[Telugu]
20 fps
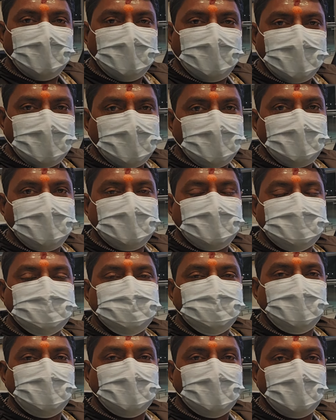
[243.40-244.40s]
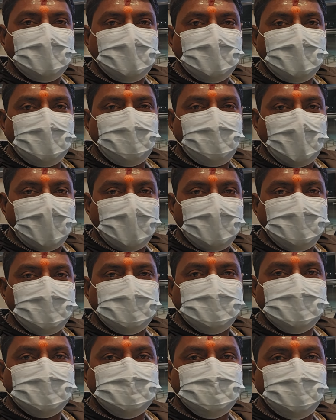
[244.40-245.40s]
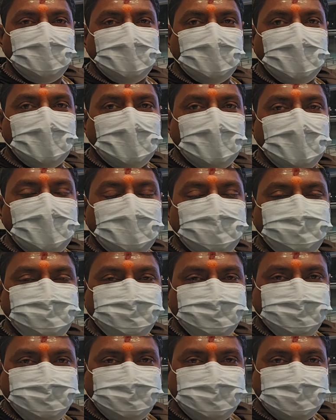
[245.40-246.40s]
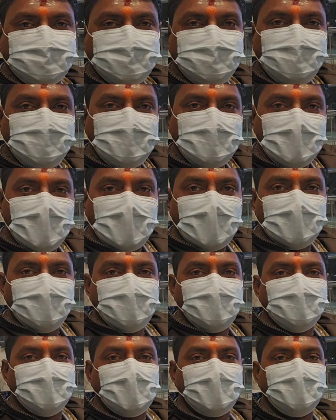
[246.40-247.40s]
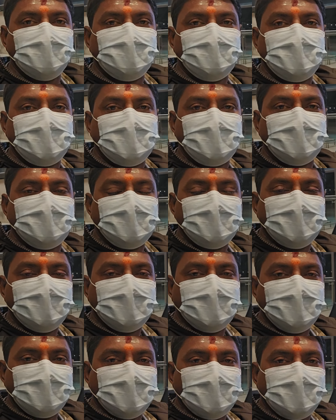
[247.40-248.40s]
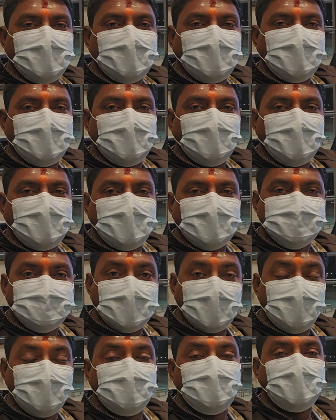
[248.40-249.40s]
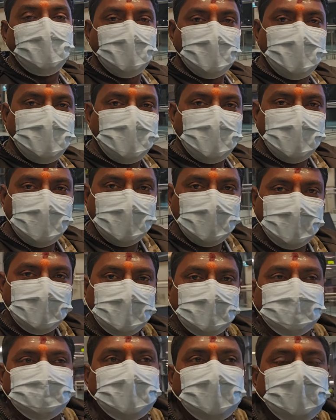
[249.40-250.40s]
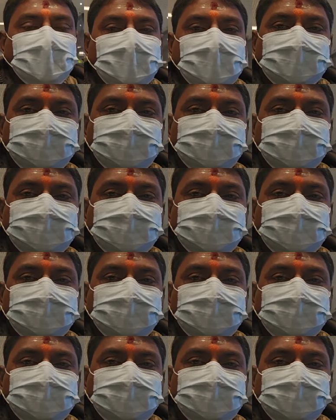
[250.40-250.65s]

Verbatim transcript: ట్రైన్ టికెట్స్ దొరకక ఫ్లైట్ టికెట్స్ దొరకక ఆర్మీ వాళ్ళు కూడా వాళ్ళకి సెలవు దొరికి సరైన